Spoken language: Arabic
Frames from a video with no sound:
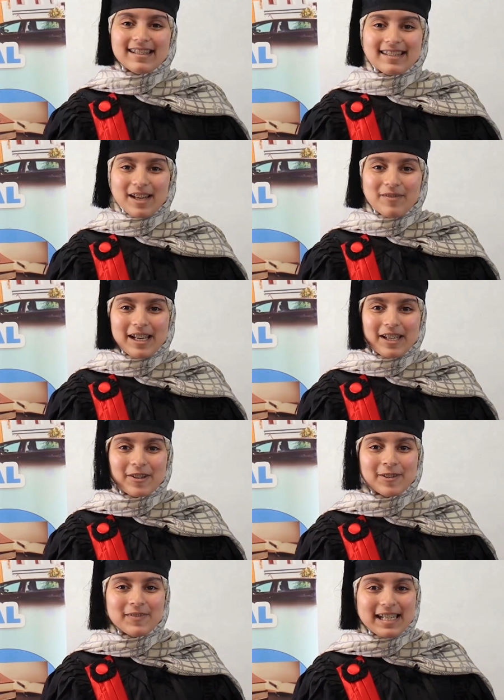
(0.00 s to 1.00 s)
السلام
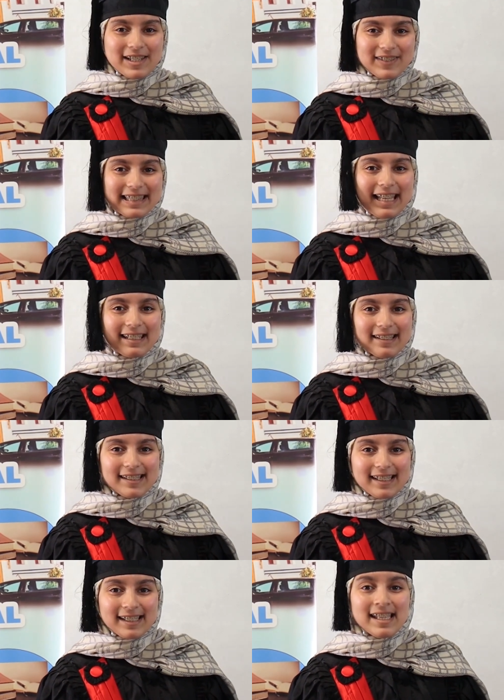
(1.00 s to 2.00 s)
عليكم انا هبه الله
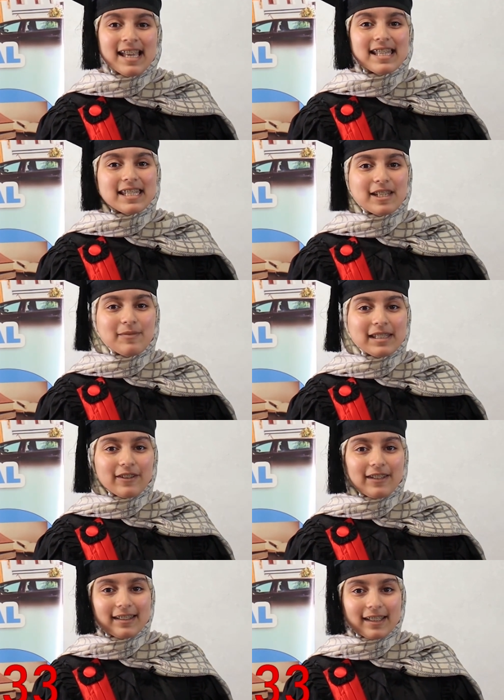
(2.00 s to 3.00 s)
ناصيغي
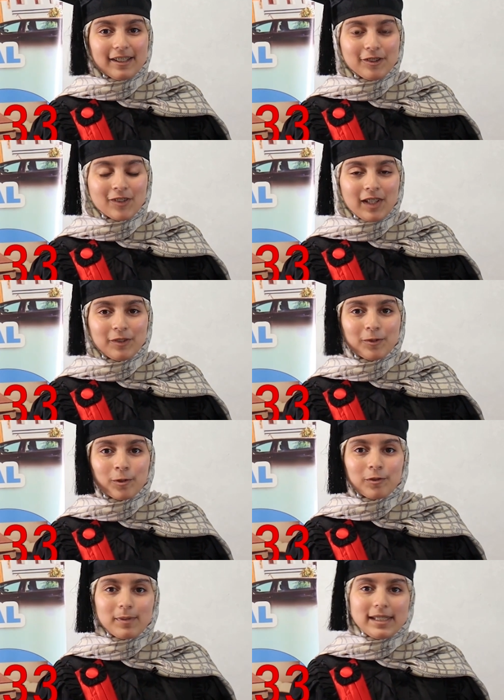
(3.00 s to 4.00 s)
تلميذه في الانترناسيونال
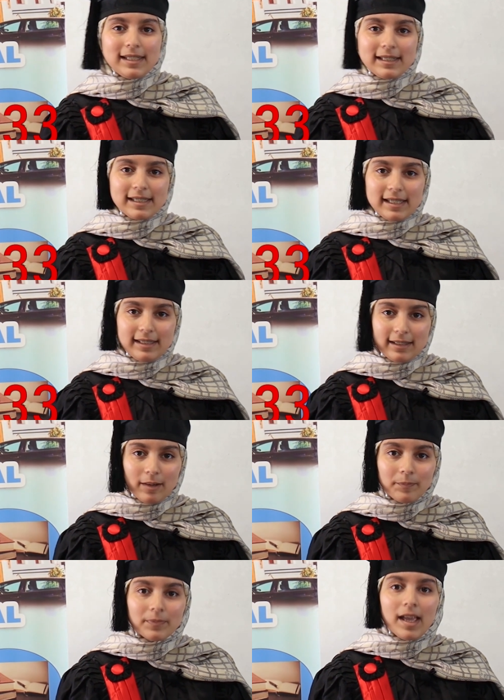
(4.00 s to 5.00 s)
سكول في مدينه الجديده